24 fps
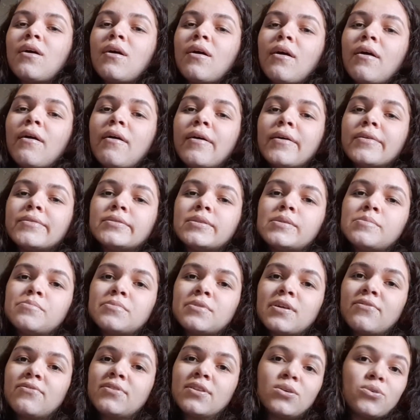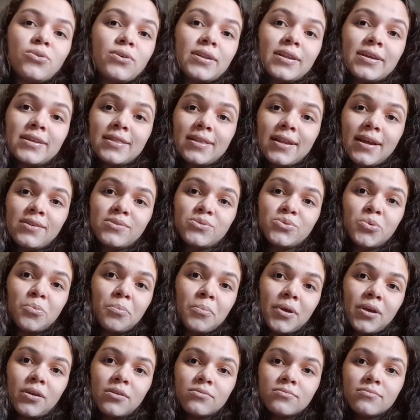É, sempre tava ali correndo atrás do
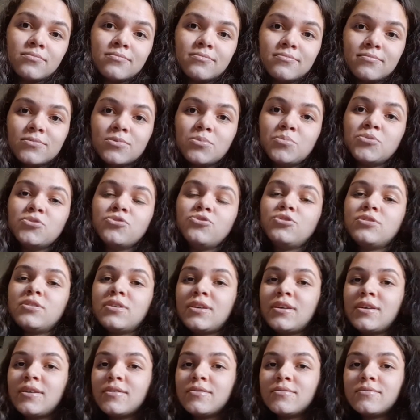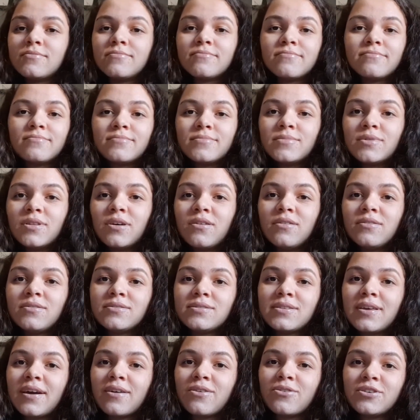meu, do meu dinheiro.
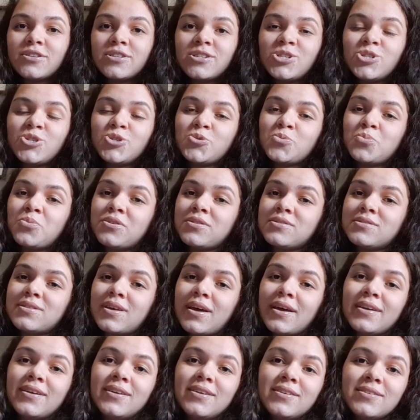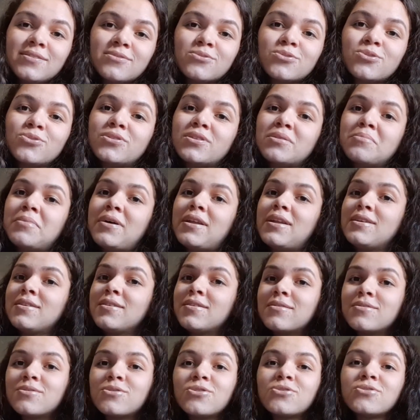Nossa, e agora a gente não pode sair, não tô
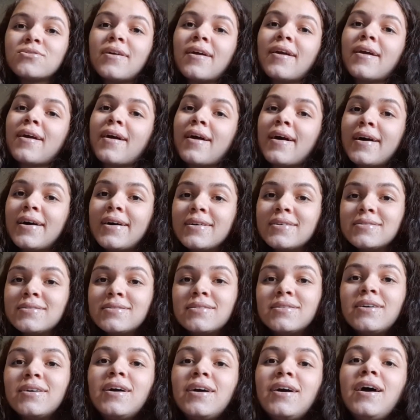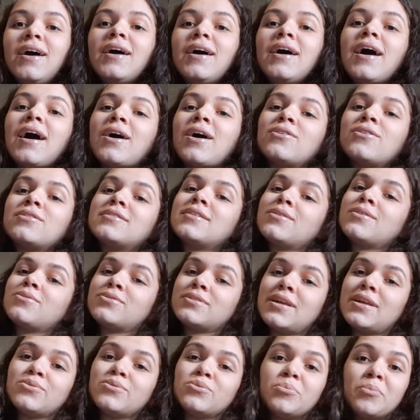trabalhando, tô só em casa. Agora tenho que
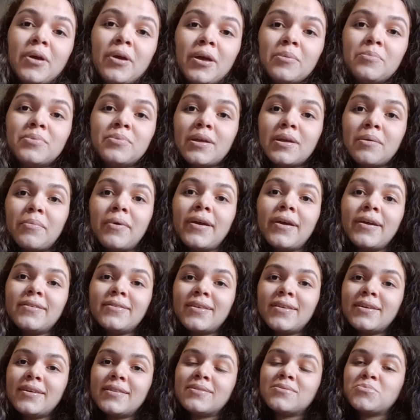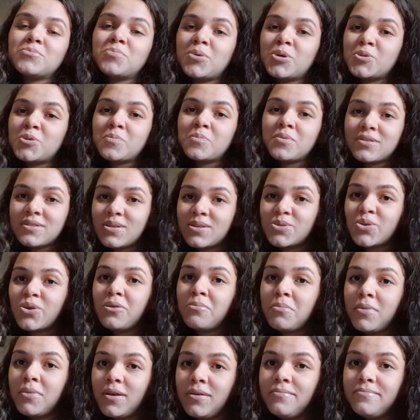cuidar do baby também, né? Não posso pensar só em
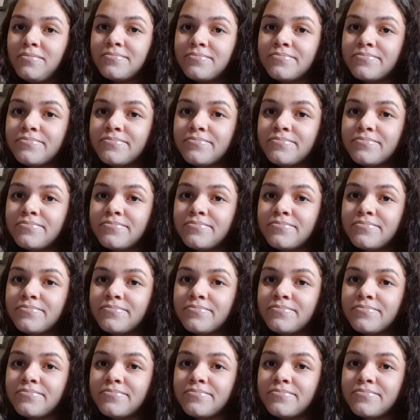mim.